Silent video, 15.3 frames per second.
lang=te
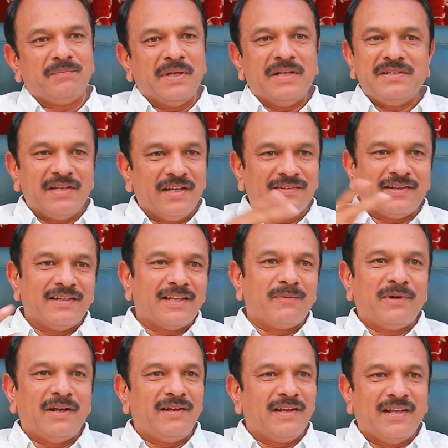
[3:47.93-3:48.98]
పెంచిన
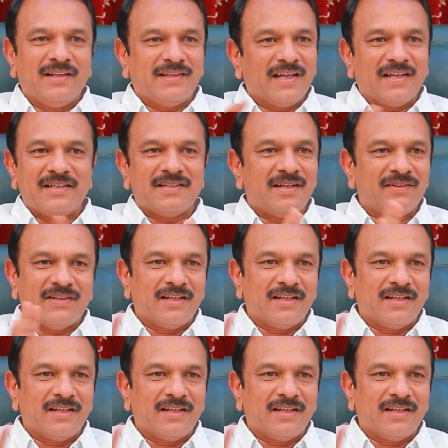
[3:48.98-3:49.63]
సందర్భాలనే కానీ తగ్గించిన